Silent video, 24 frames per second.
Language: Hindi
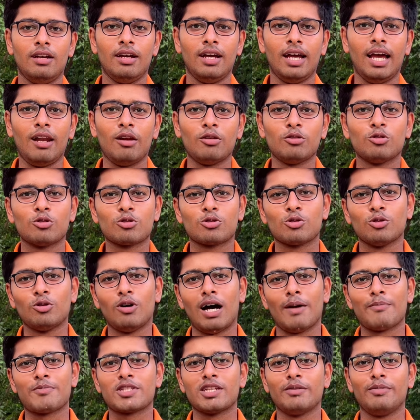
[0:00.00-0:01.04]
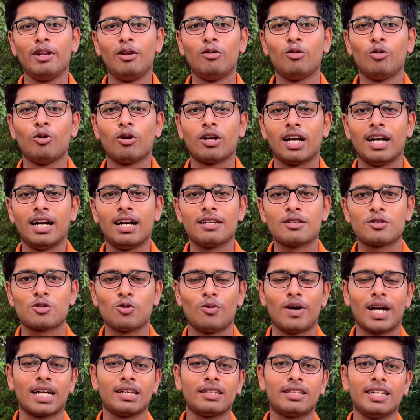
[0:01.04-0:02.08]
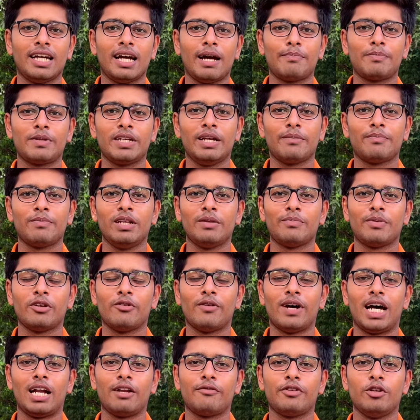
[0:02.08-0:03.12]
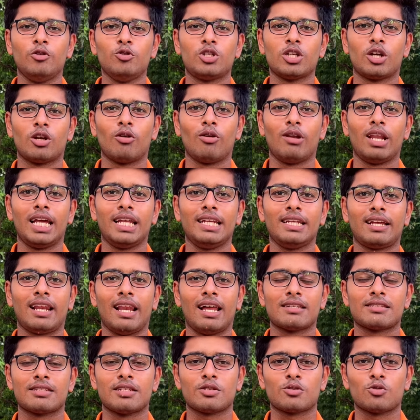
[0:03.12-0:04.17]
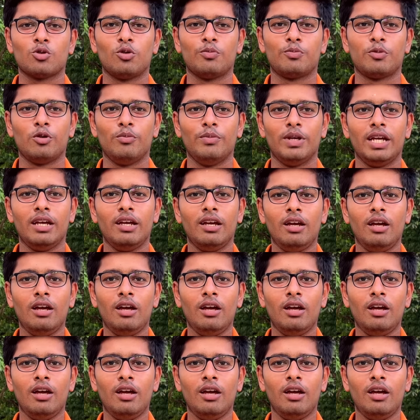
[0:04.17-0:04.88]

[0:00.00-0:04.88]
हेलो दोस्तों आप सभी लोगों का स्वागत है आपके अपने परिवार फ्यूचर ऑनलाइन क्लासेस सोनपुर में